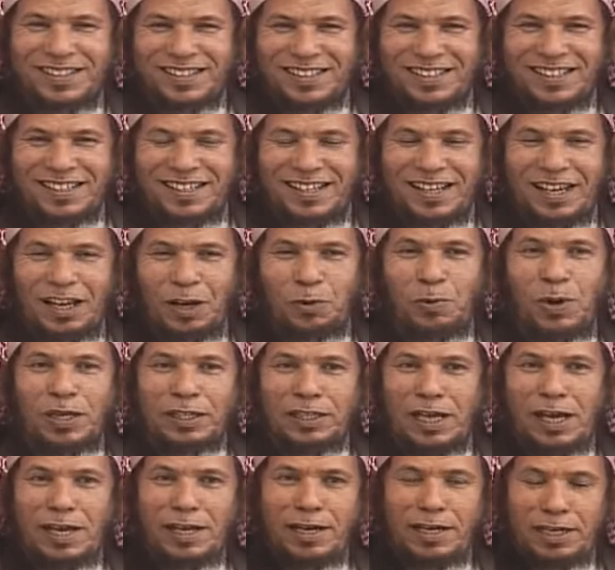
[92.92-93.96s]
الله
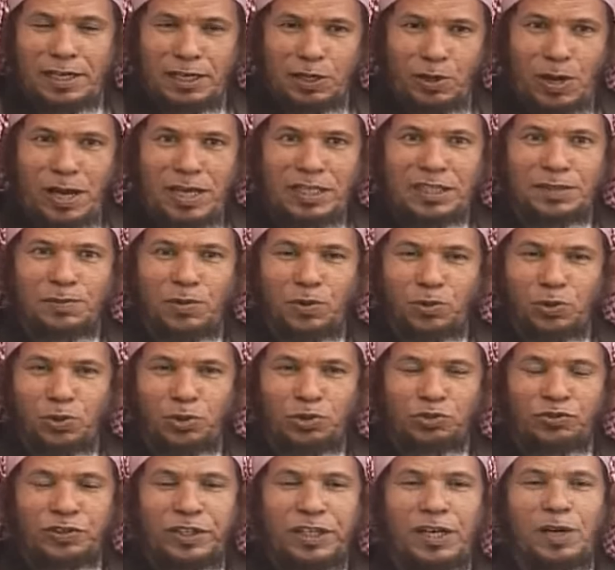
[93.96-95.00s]
الوطن اللي أنت
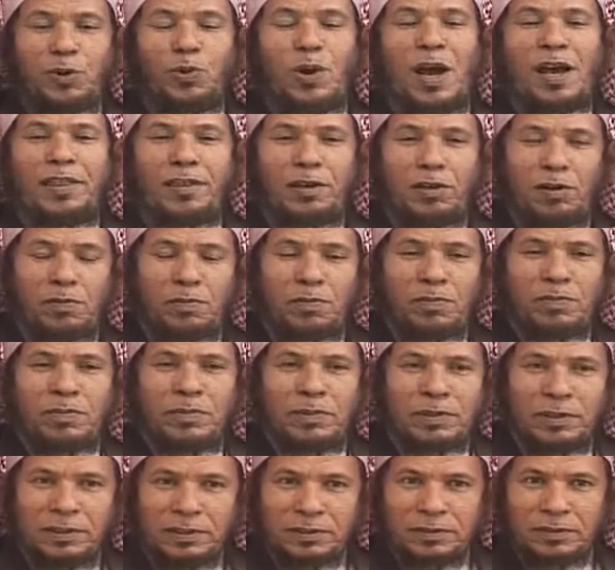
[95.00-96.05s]
مولود فيه هو هذا الأم
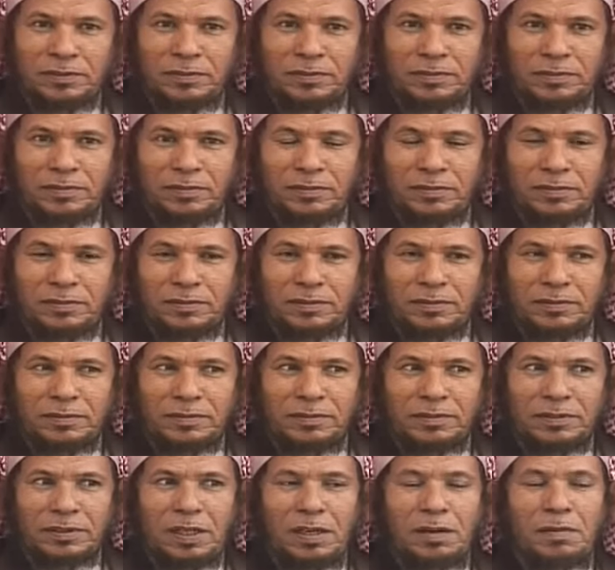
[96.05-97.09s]
مسقط
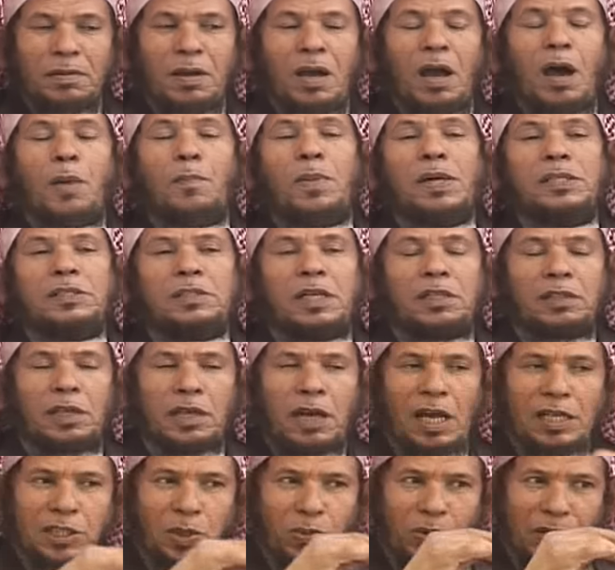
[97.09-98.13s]
الراس مسقط
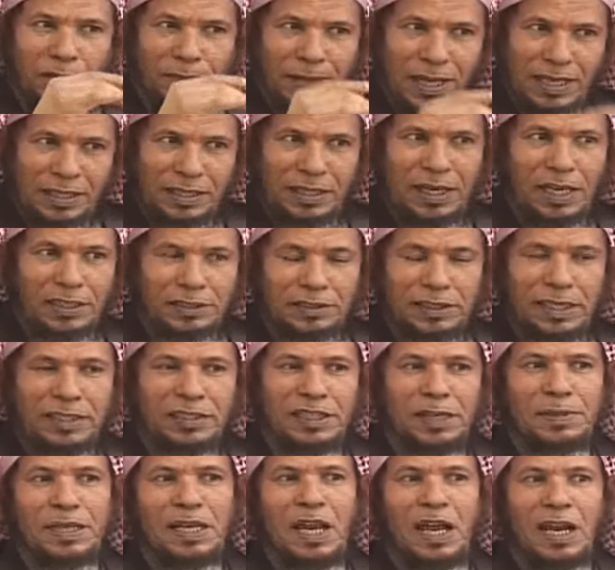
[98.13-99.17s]
الراس هو البلد اللي أنت
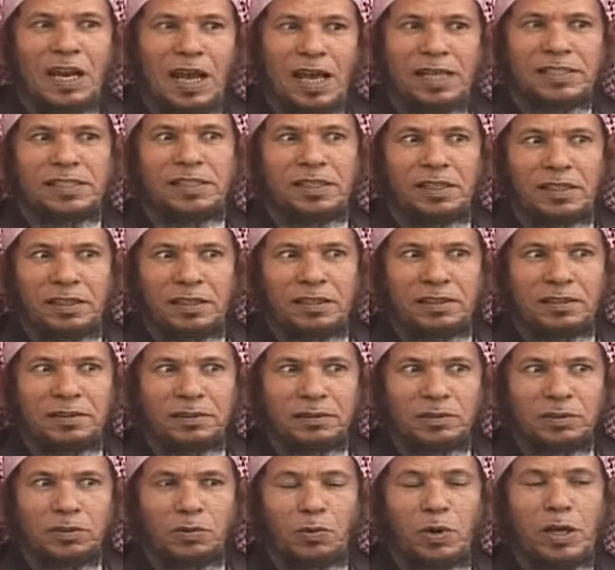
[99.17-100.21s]
تنتمي لها أيوة. الأصل
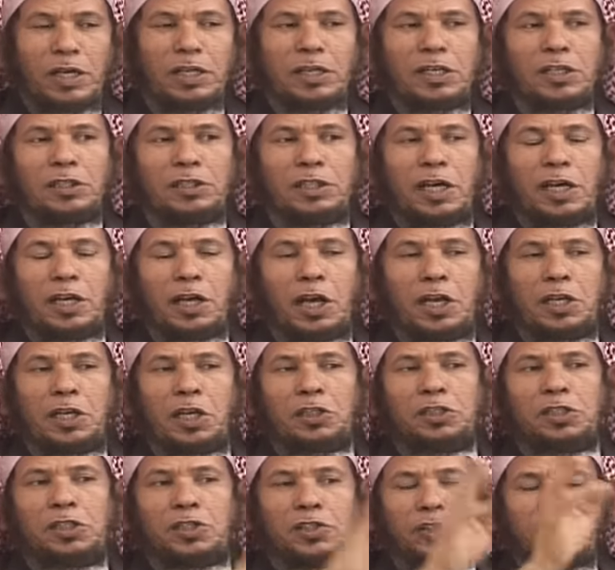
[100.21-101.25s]
نعم وين كنت يعني
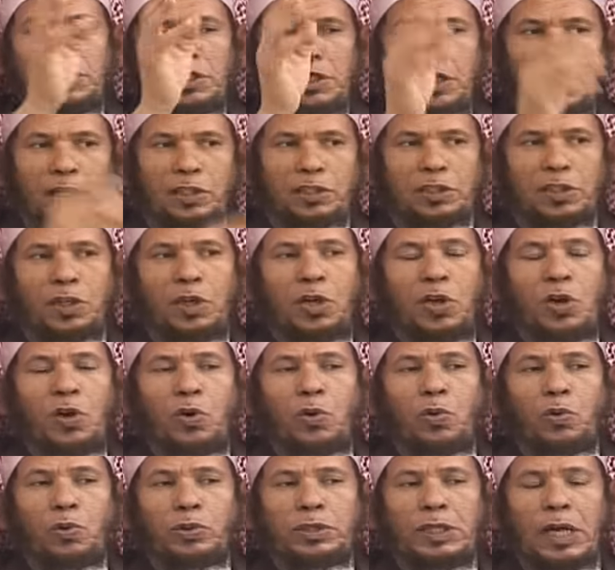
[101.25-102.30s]
غيرت جنسيتك
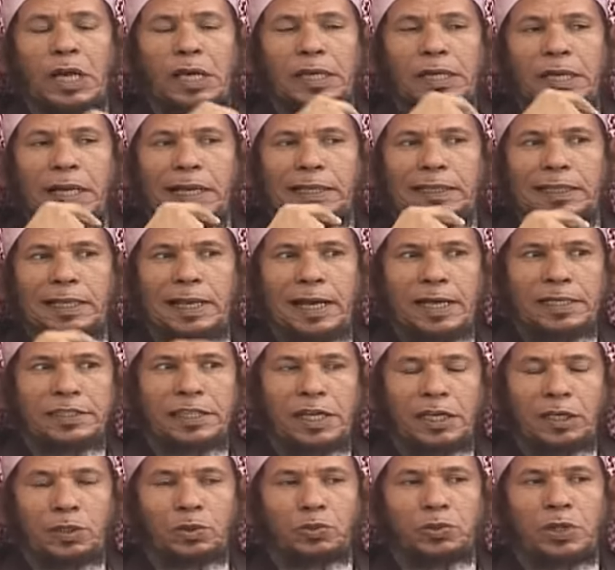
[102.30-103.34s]
وتغيرت
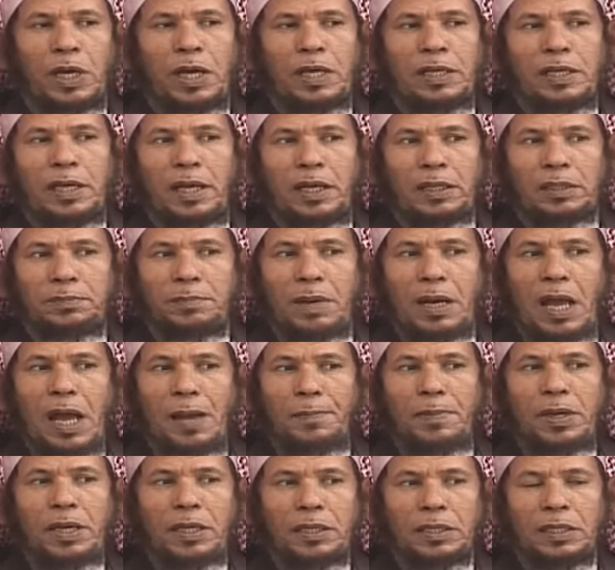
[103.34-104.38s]
لهجك وتغيرت
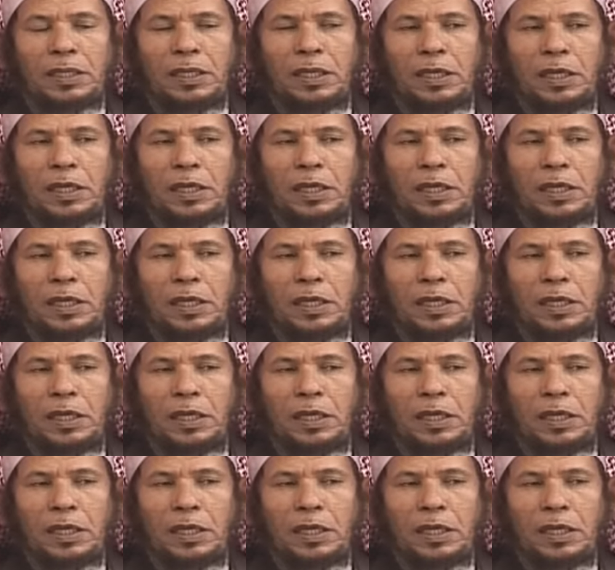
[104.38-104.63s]
ملامحك